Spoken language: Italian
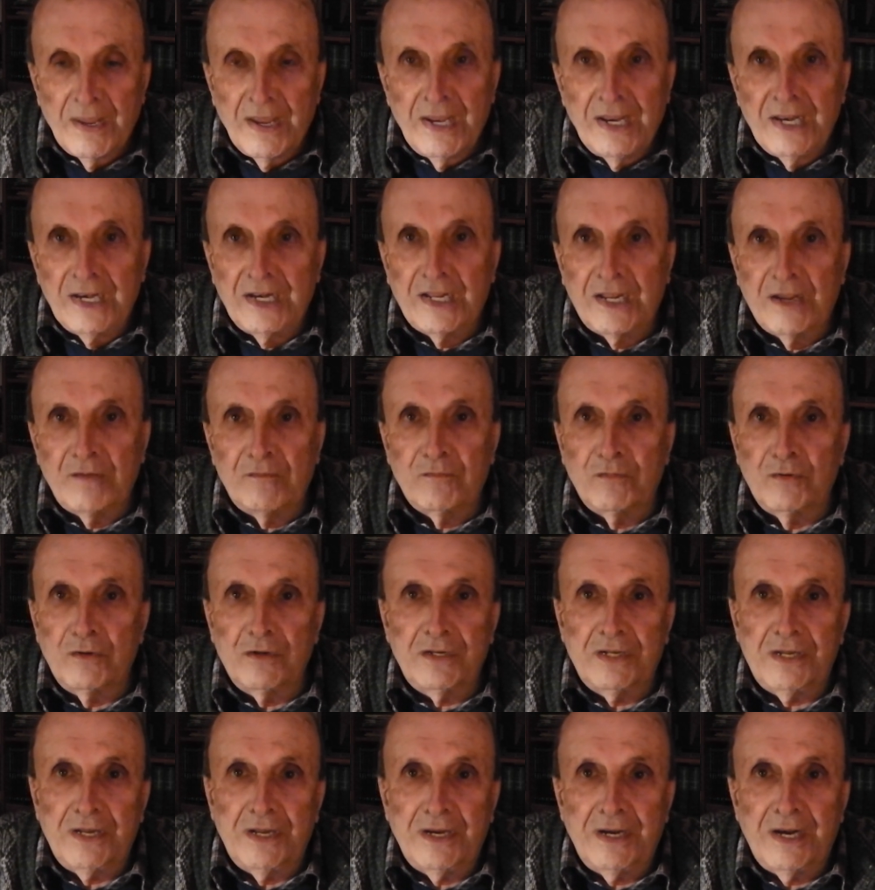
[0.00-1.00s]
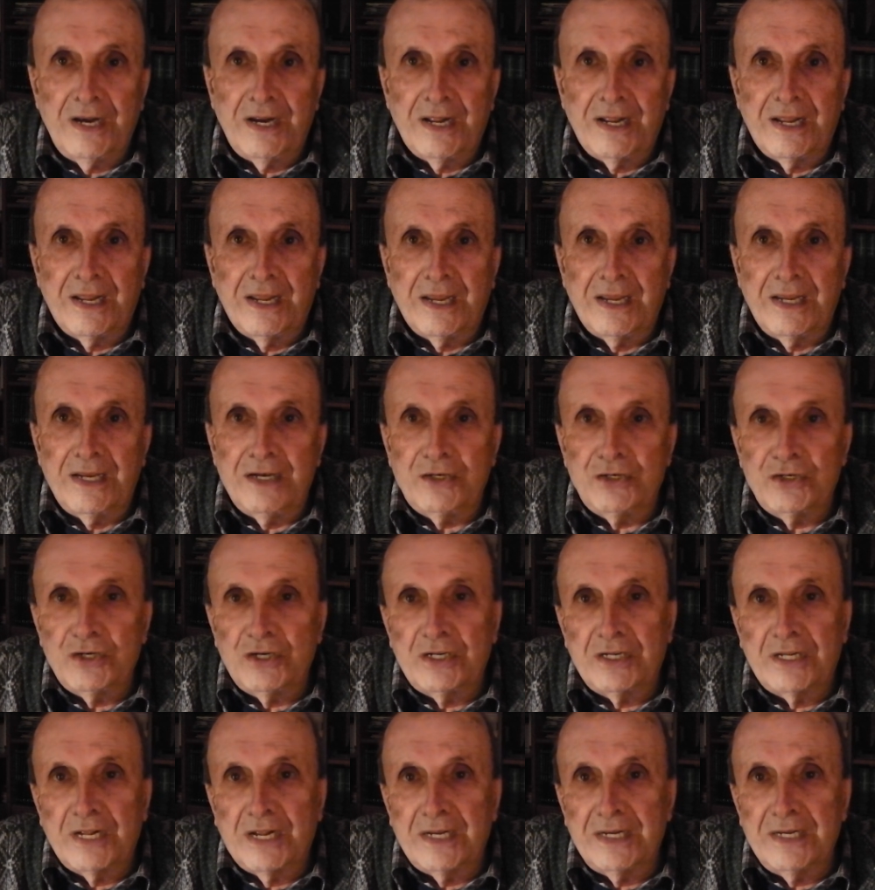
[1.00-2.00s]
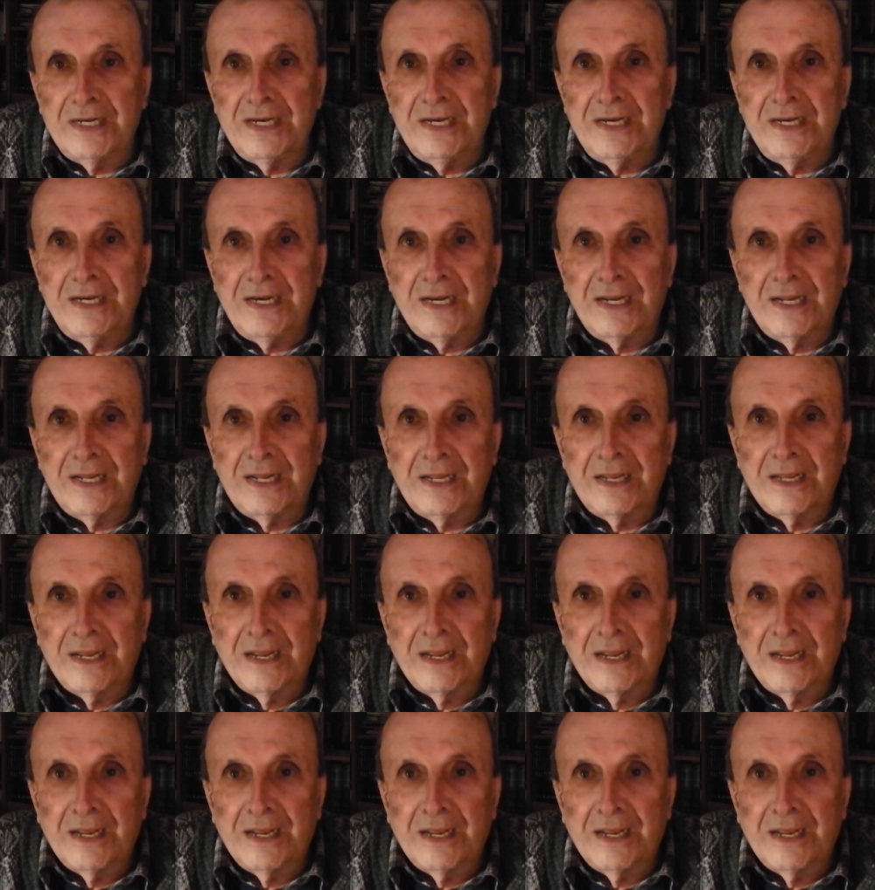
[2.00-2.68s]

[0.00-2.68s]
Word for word: il che vuol dire che i cittadini